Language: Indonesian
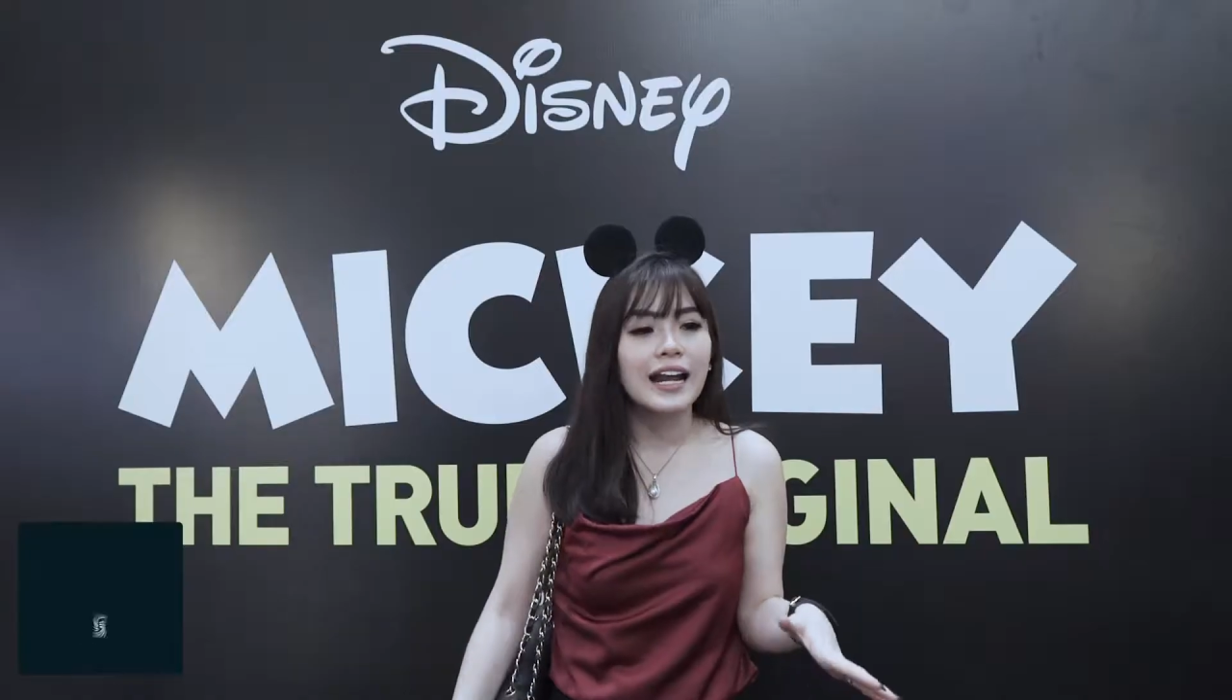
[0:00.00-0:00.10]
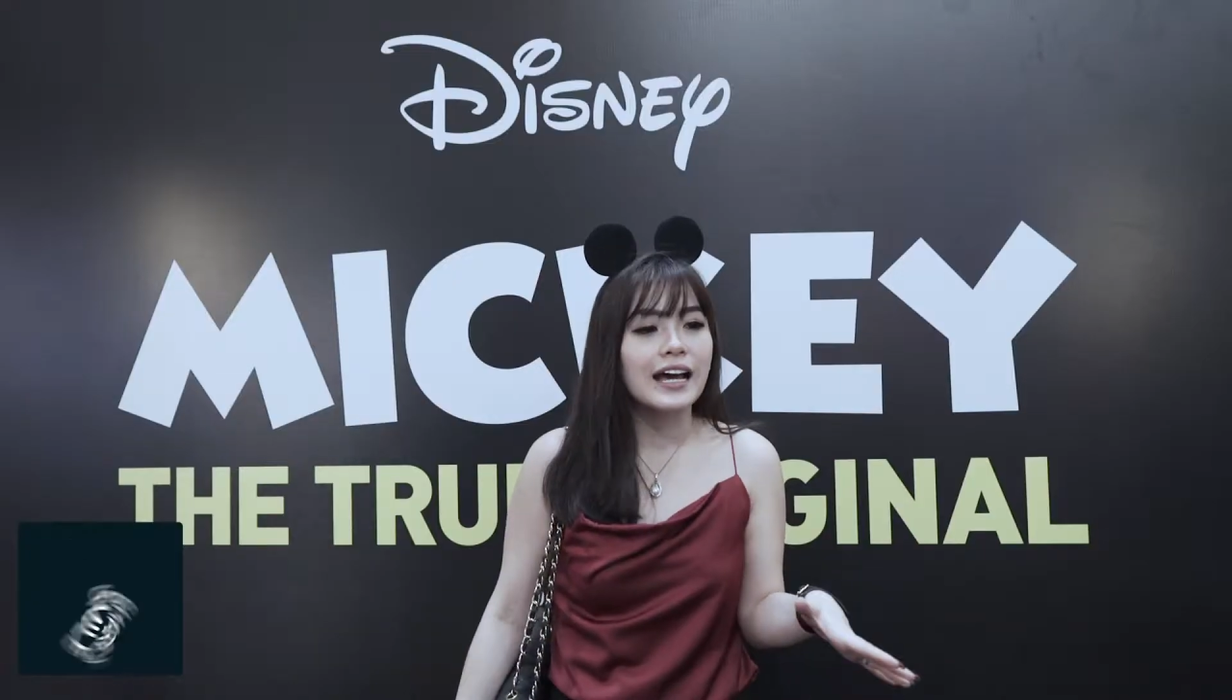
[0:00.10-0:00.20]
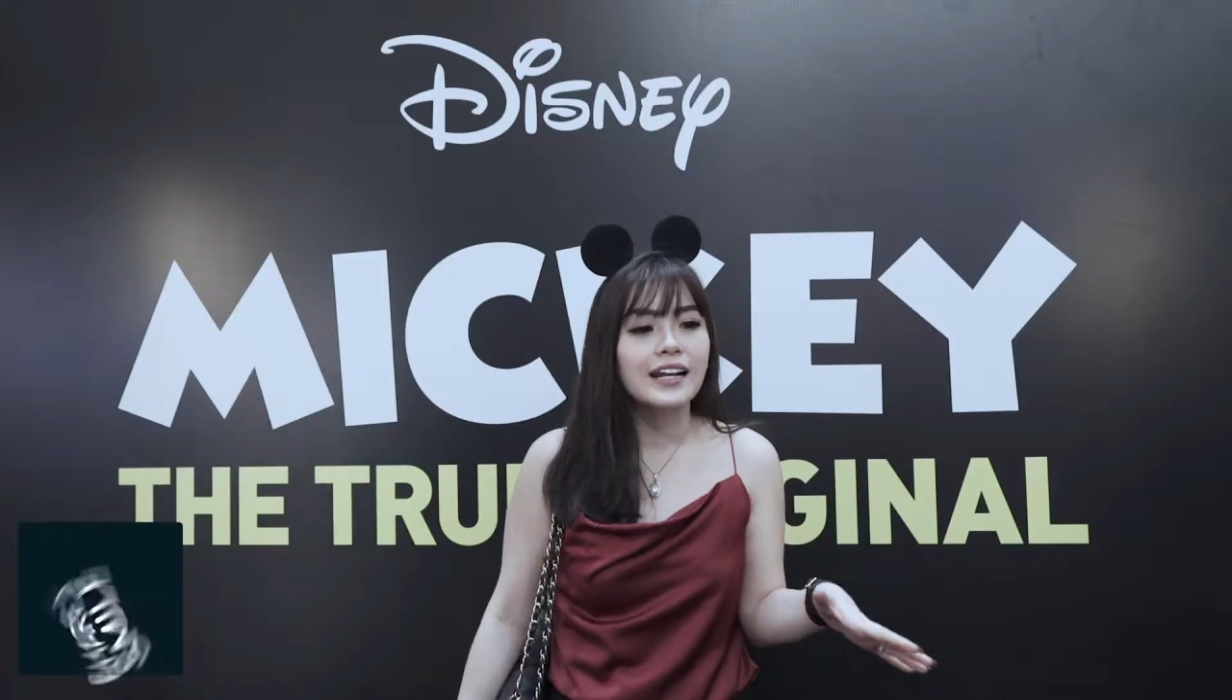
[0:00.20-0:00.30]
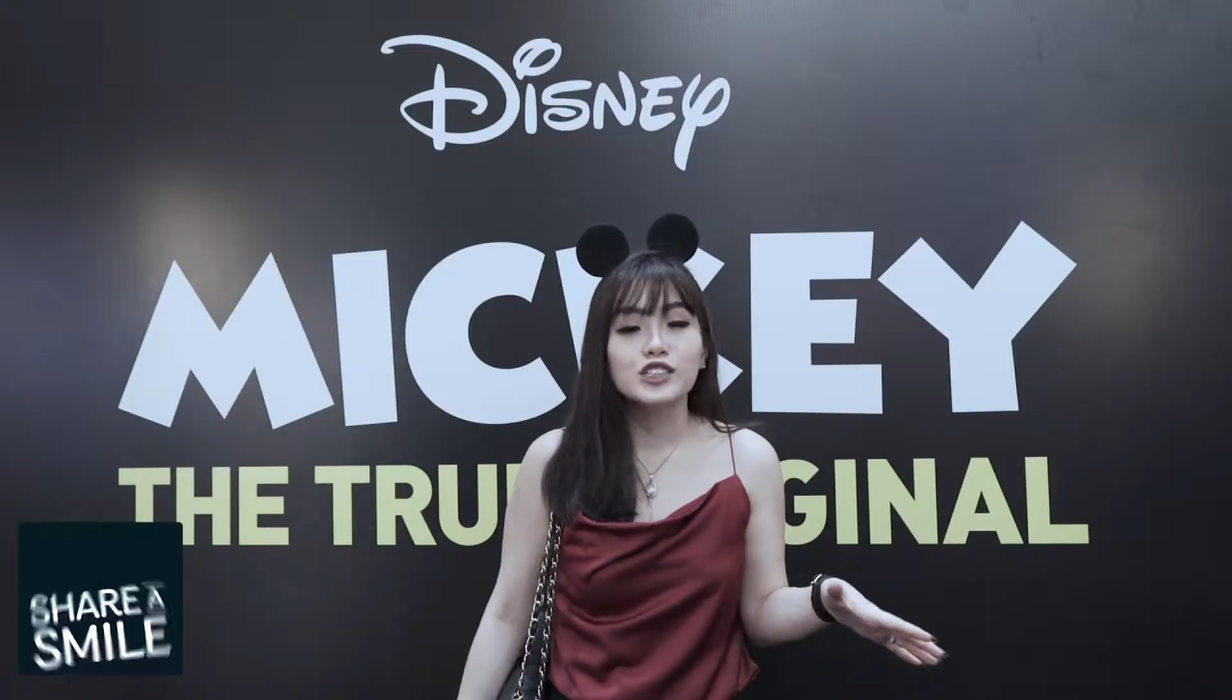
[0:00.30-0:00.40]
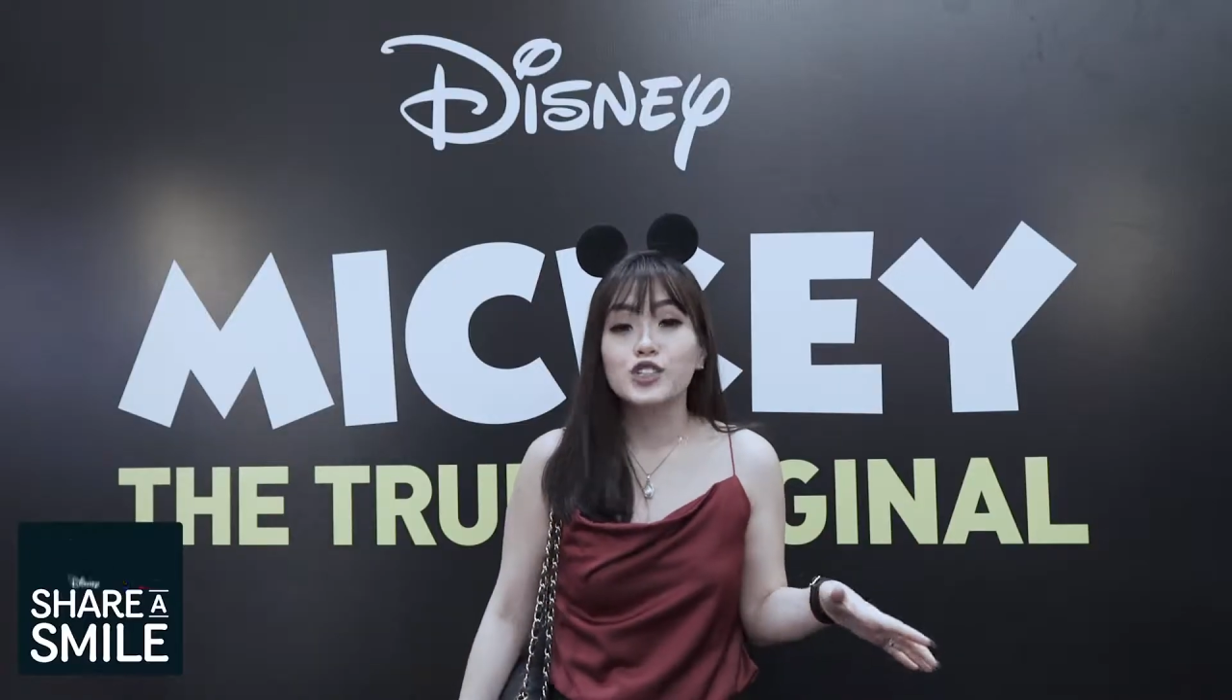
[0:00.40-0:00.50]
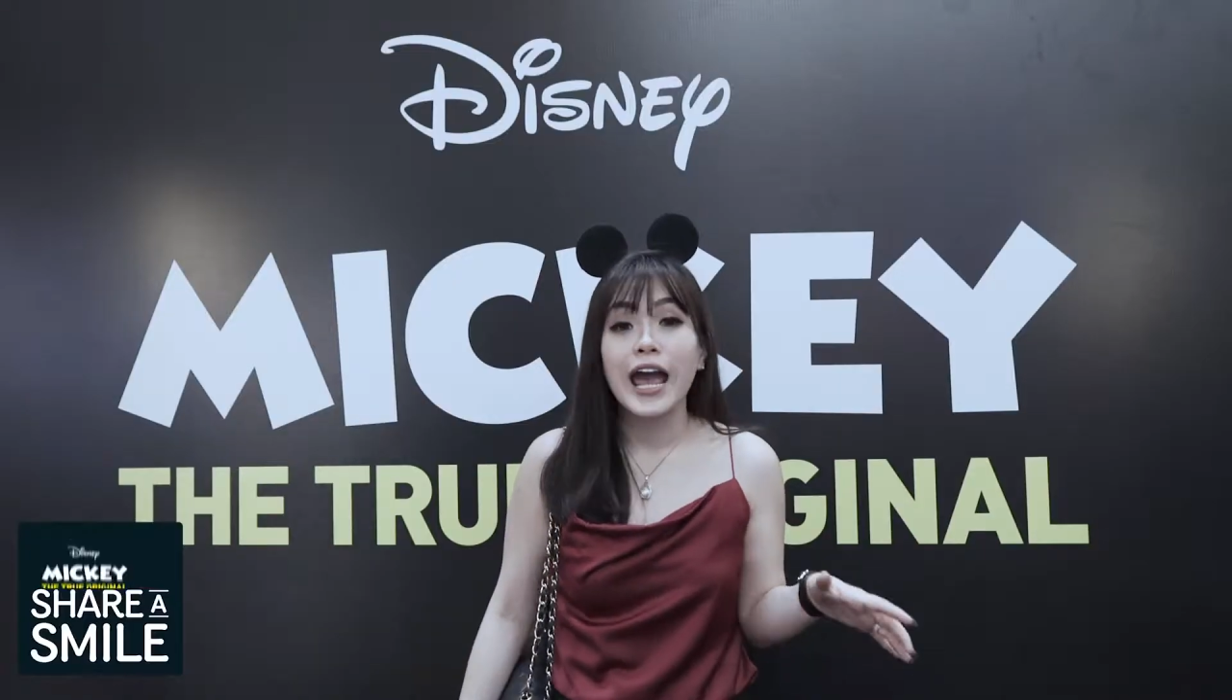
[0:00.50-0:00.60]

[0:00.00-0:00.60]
anak-anak juga